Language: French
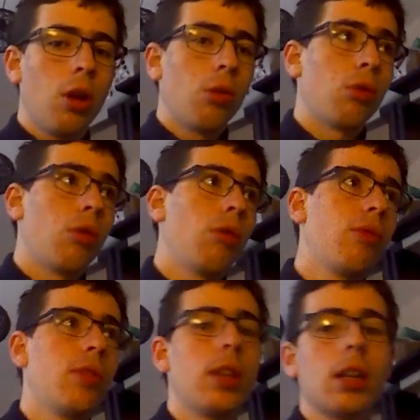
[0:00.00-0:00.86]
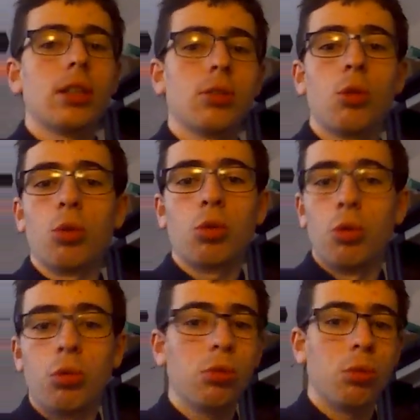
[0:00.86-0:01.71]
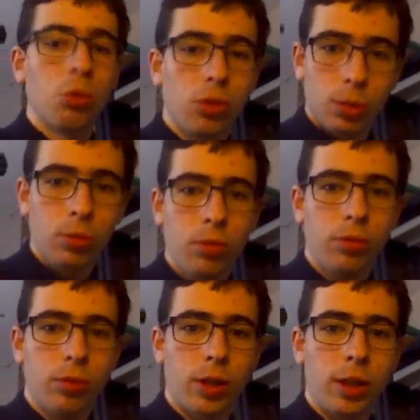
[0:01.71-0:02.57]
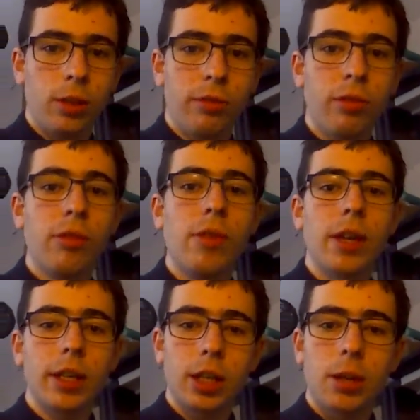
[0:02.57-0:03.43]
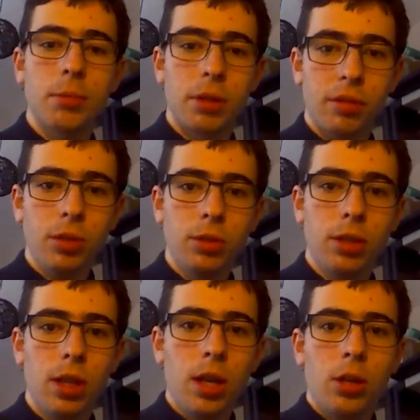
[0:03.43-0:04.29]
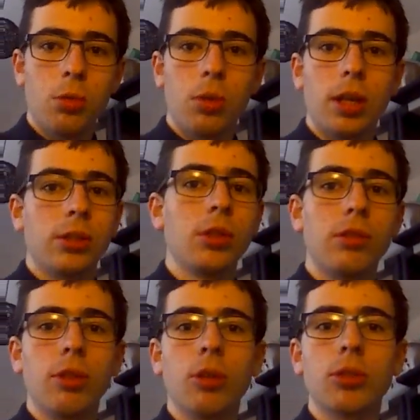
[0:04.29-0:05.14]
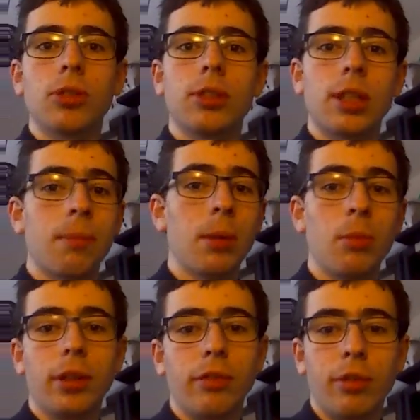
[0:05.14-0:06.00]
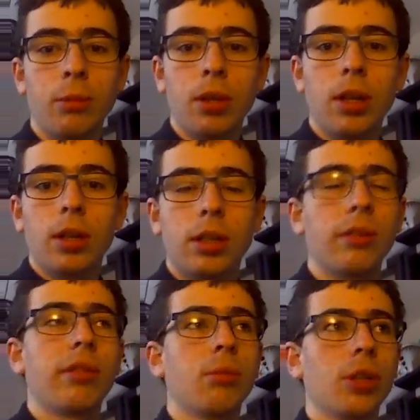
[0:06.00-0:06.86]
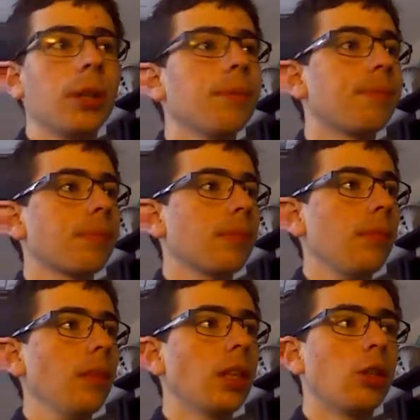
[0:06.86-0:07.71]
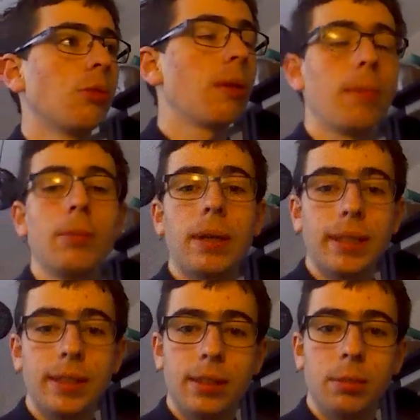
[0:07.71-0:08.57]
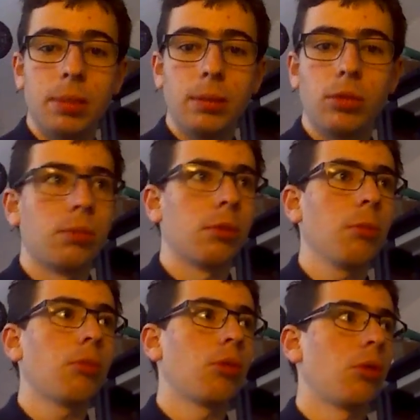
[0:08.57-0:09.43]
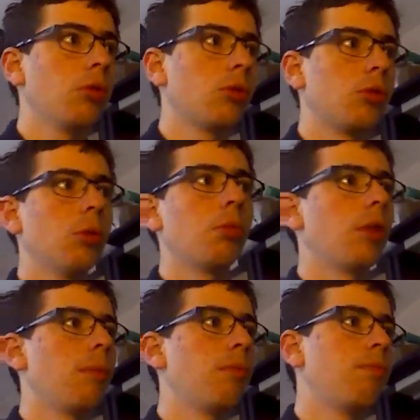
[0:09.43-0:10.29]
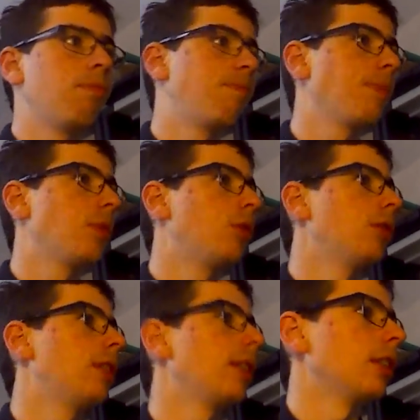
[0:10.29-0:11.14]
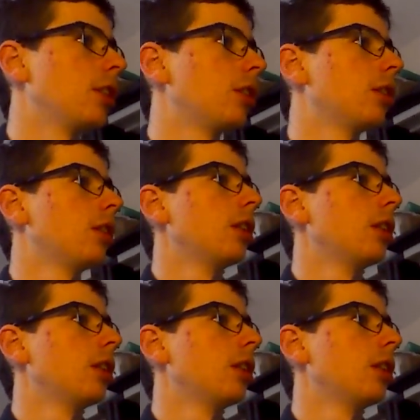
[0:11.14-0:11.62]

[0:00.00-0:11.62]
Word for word: Donc au final, question contenu, donc c'est bon, vous verrez, quand même l'event. La seule différence, ce ne ce sera pas moi qui filme, qui filmerai, et je ne pourrai pas participer tout simplement pour cause de, de technique.